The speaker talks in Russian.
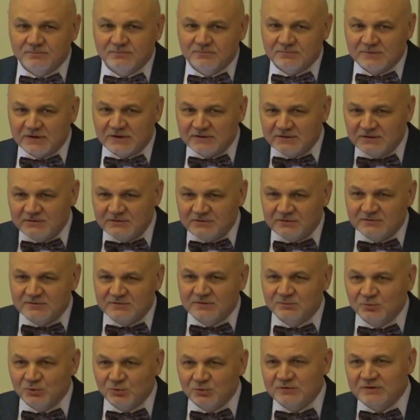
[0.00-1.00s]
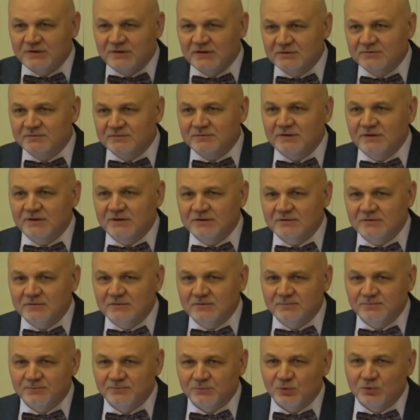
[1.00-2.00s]
надо идти за мной след в след,
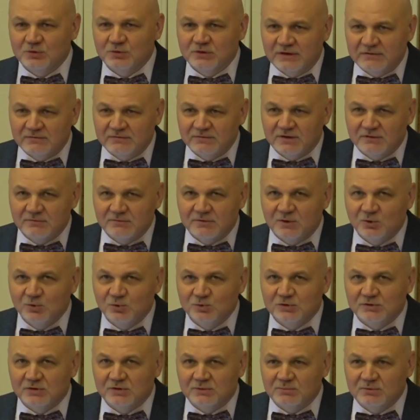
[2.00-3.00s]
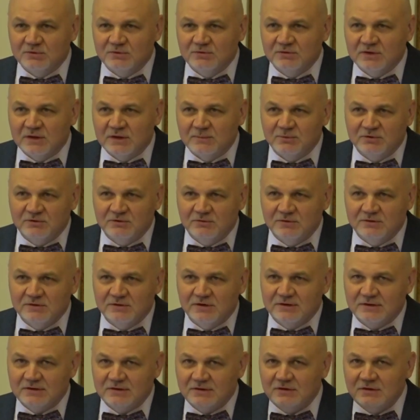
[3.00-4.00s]
но главное в охоте на,
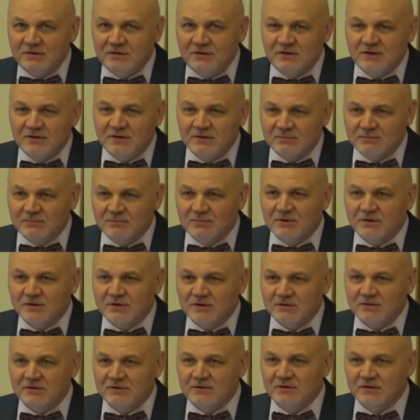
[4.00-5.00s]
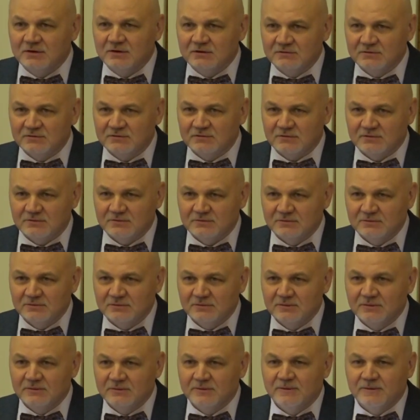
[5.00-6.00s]
медведя – не бояться.
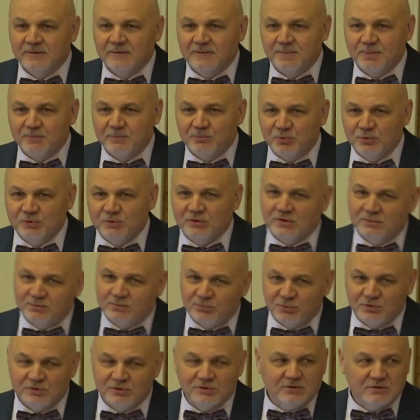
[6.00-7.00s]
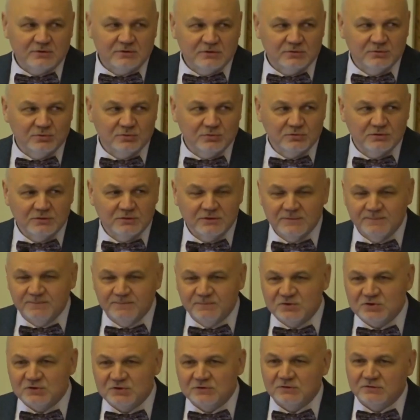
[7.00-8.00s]
Поняли? Поняли. Идут.
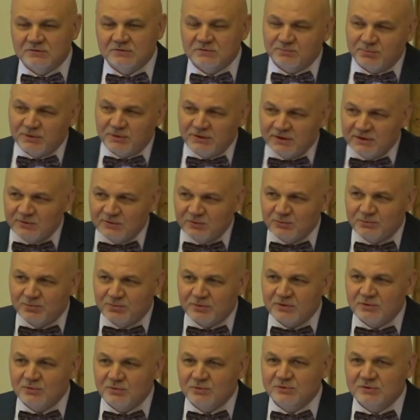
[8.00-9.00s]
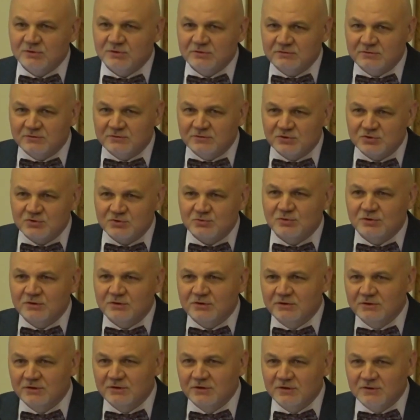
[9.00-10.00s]
Через полянку проходят, снежок,
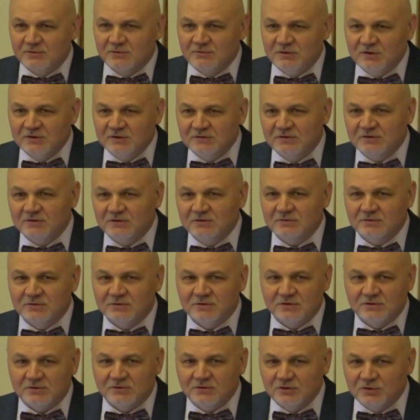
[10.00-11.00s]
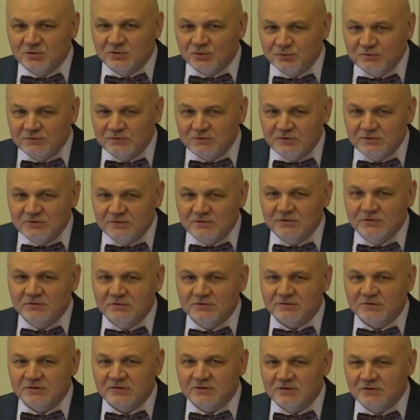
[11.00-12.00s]
ветки. Говорит, не хрустите,
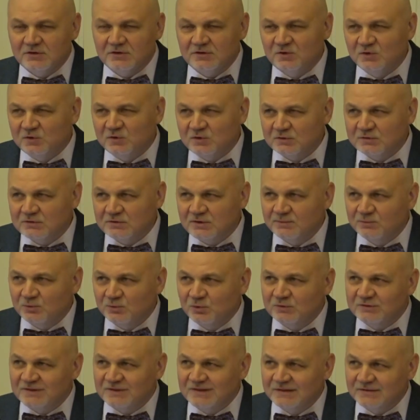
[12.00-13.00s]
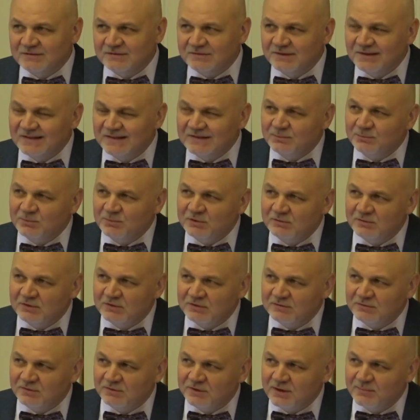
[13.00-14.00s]
идите за мной, след след. Медведь
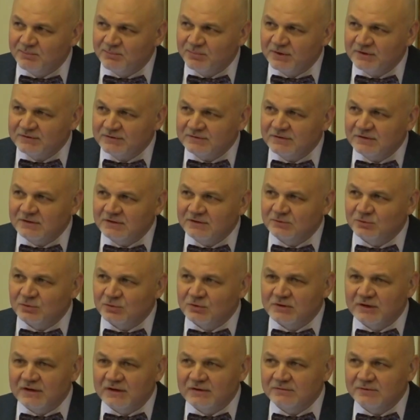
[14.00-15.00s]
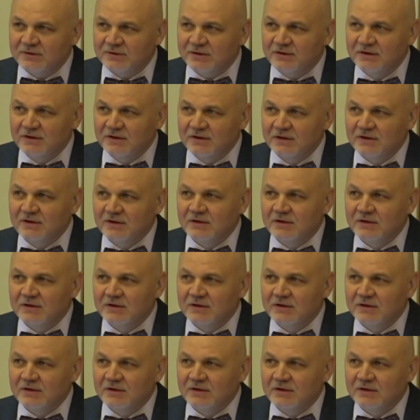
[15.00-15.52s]
зверь опасный, но главное –